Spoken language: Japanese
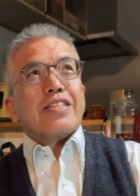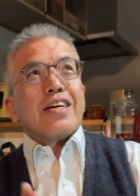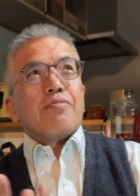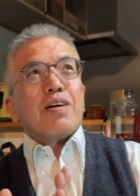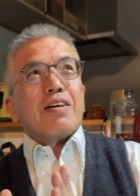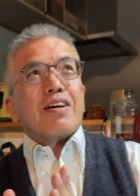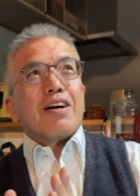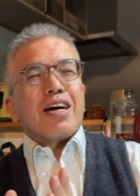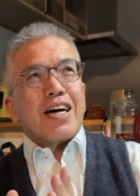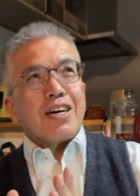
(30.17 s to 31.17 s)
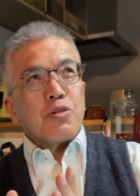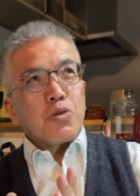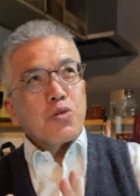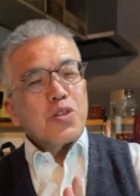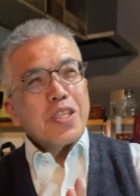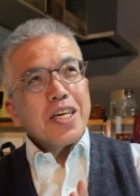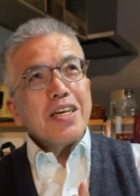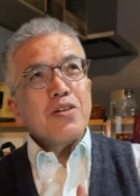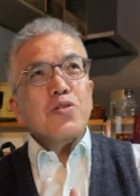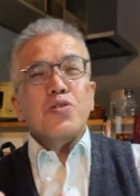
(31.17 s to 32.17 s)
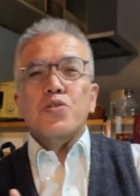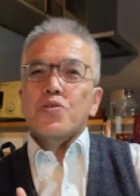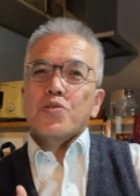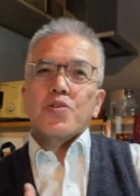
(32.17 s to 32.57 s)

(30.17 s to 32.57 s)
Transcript: まあの売っている中古